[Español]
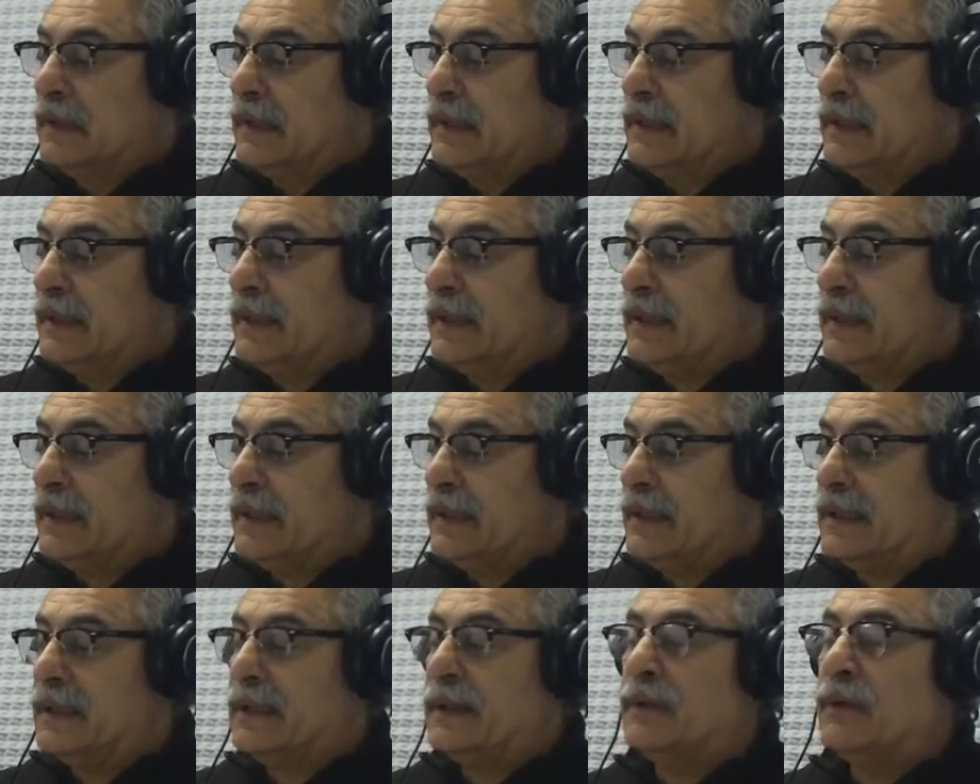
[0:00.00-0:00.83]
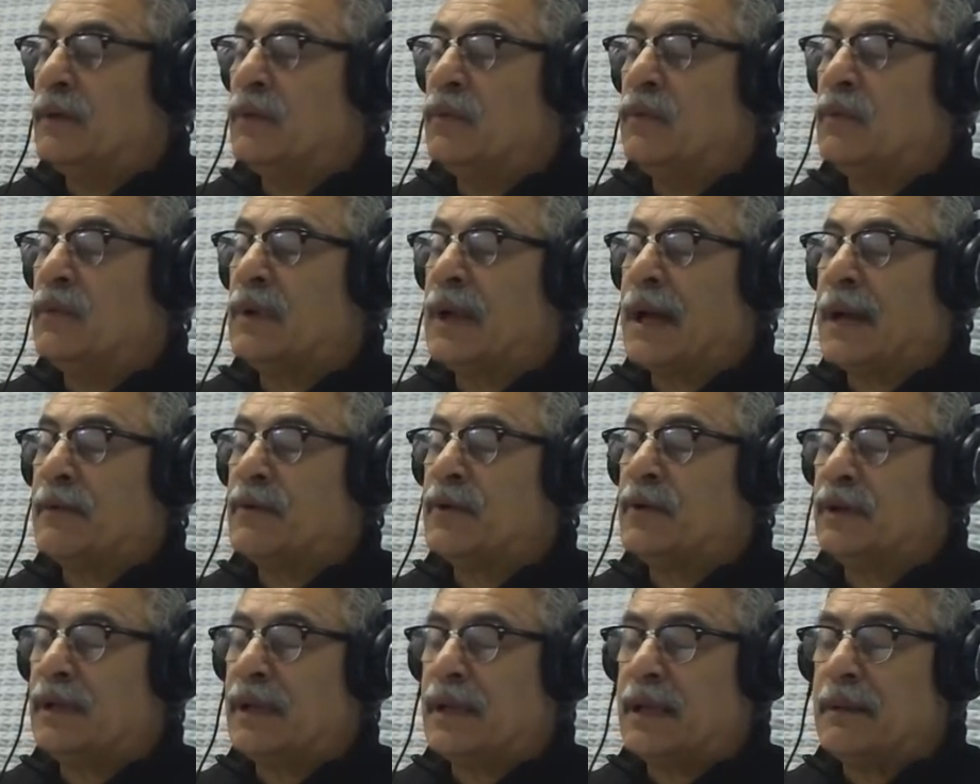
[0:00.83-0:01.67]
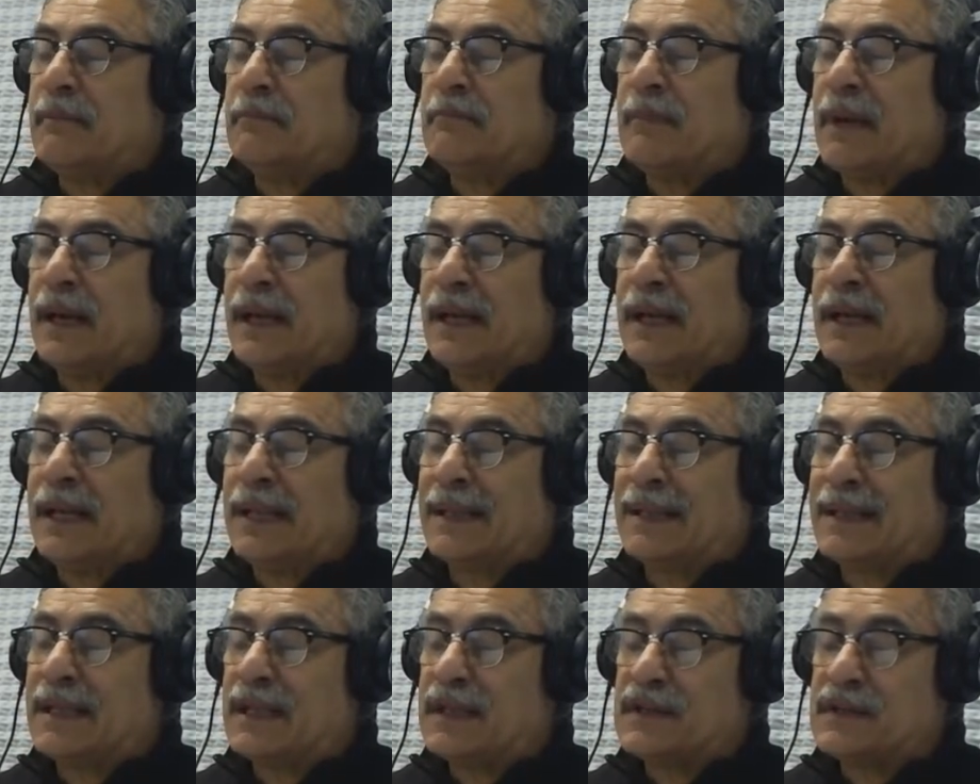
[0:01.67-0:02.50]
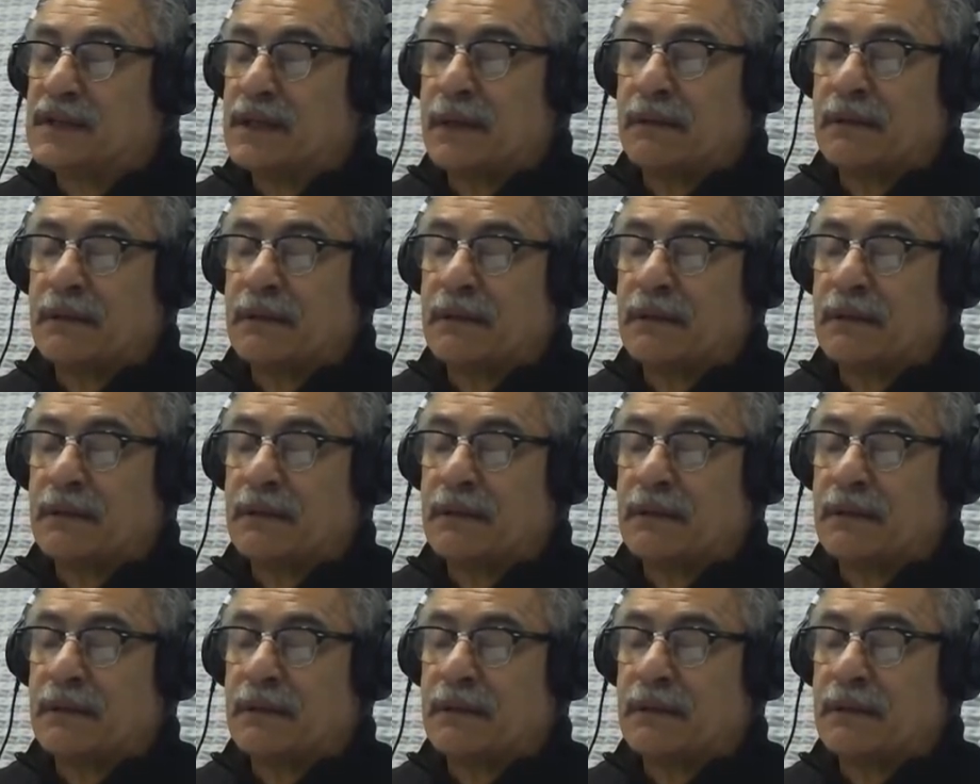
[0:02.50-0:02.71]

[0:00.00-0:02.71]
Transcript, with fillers: Eh, un avión en Bangladesh.